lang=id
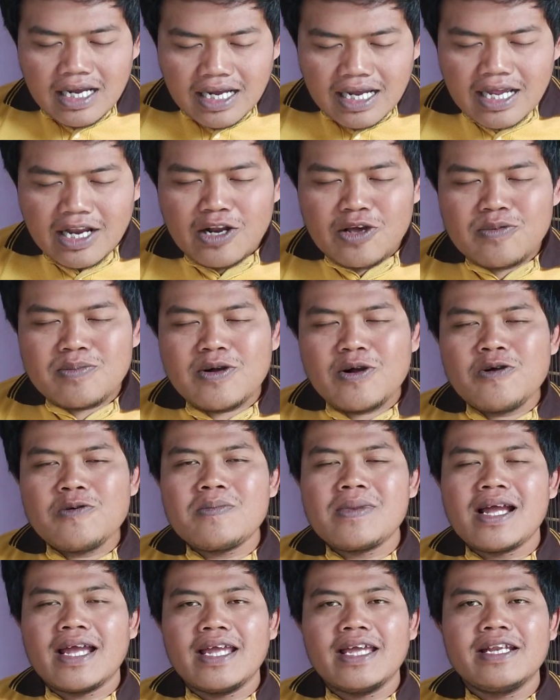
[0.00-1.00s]
kalau mau
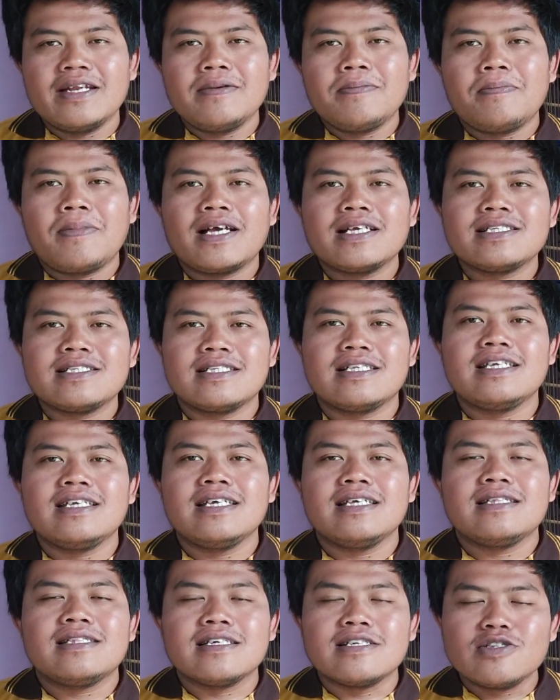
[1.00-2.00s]
main pasti
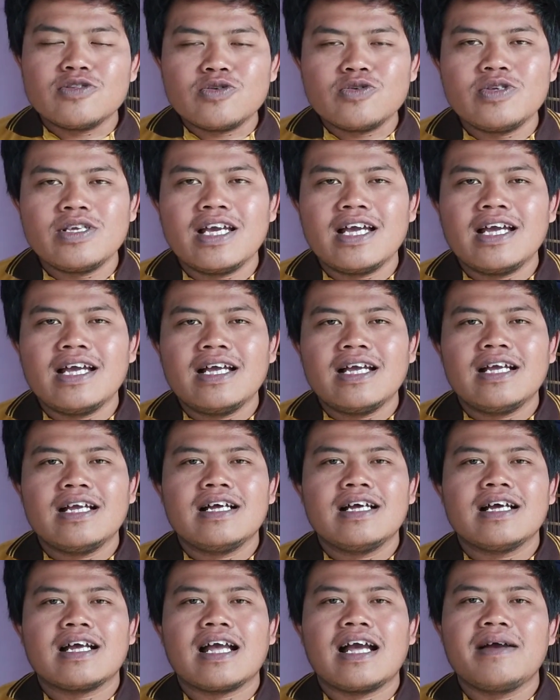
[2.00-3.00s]
tentunya
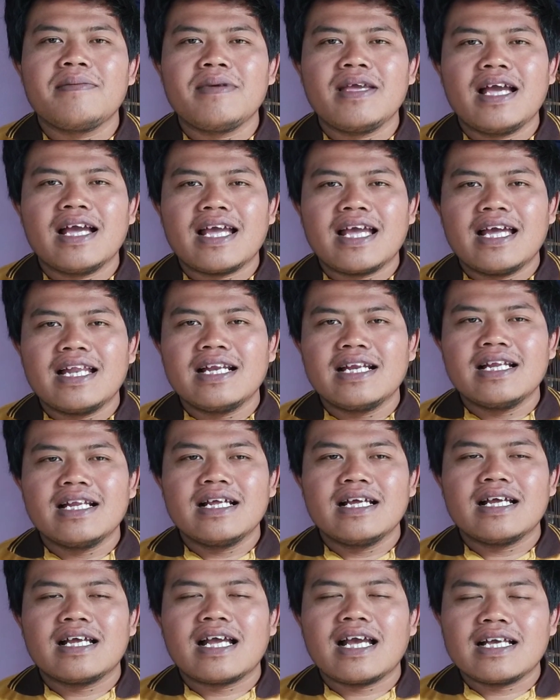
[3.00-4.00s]
kami
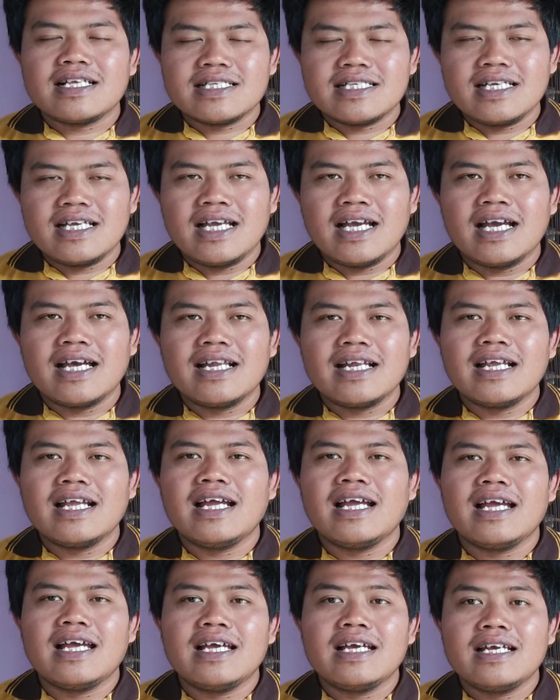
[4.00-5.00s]
akan kasih
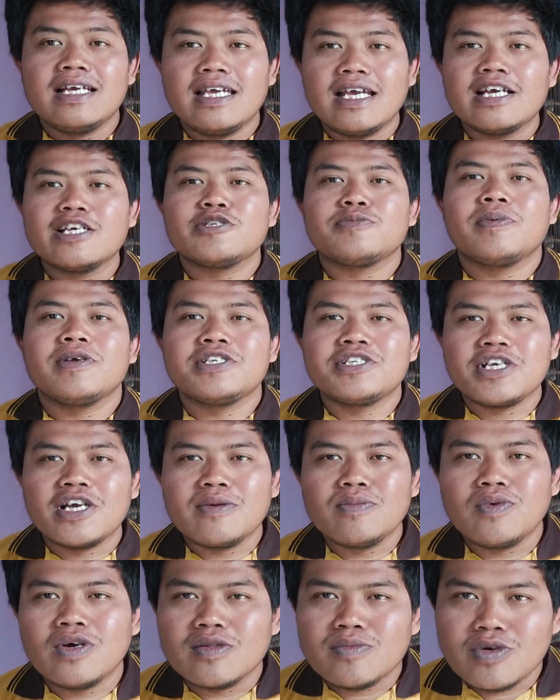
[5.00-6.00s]
harga yang
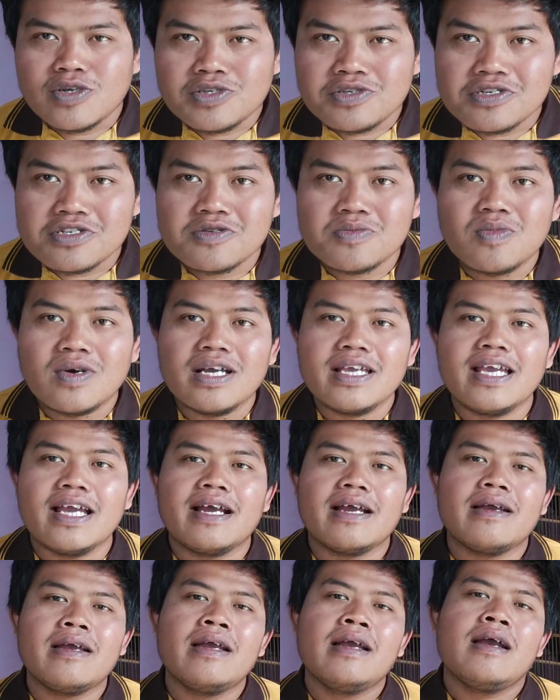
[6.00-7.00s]
spesial buat bosku semua yang
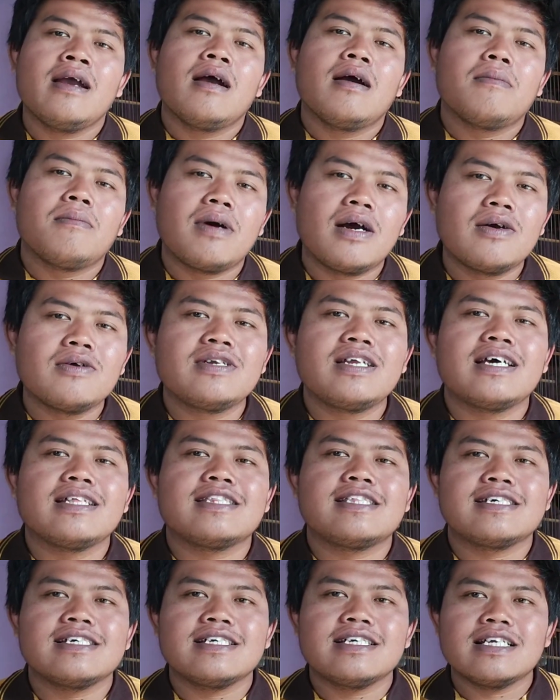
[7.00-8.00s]
mau
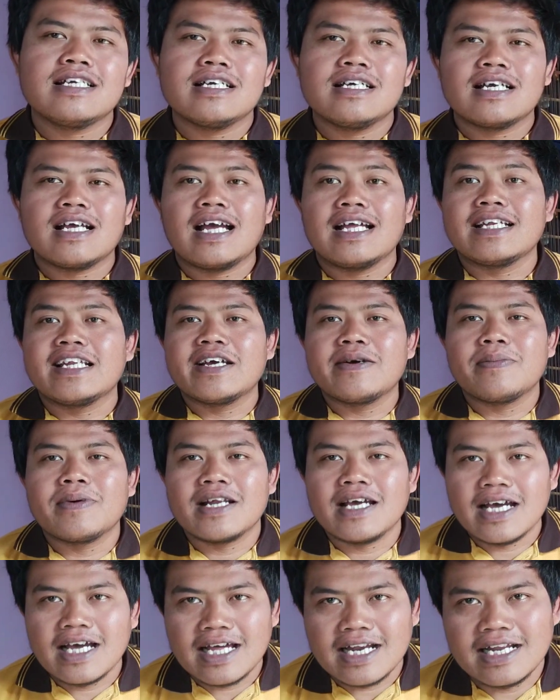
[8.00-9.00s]
datang ke kandang
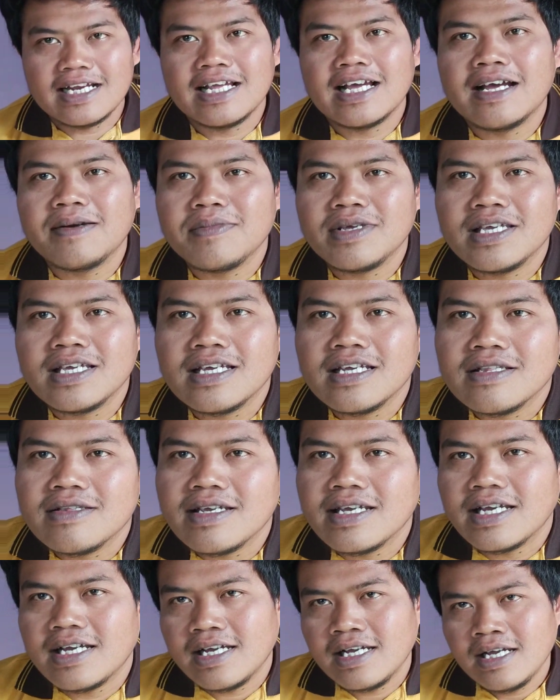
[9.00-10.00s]
penangkaran kami
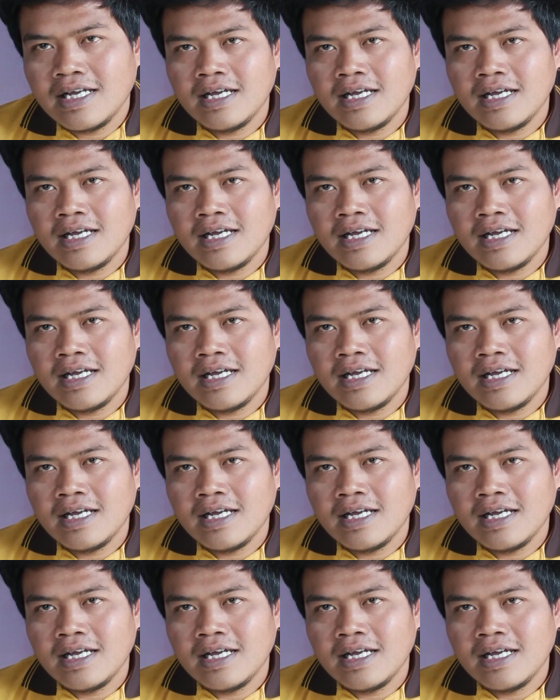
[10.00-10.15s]
gitu ya